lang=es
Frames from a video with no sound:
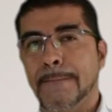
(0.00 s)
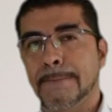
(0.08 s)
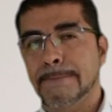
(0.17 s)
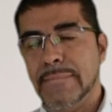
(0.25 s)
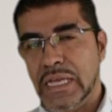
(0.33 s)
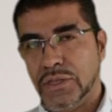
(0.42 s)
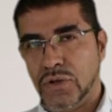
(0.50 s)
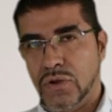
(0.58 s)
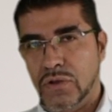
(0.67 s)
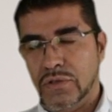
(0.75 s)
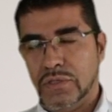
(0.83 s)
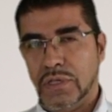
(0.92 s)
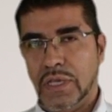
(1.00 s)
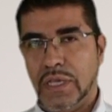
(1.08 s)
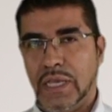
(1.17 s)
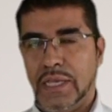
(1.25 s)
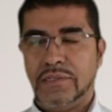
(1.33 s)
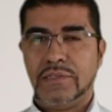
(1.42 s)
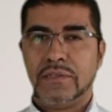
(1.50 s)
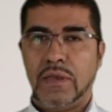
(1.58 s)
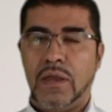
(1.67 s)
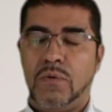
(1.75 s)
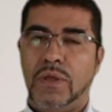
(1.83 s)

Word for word: metro es eh,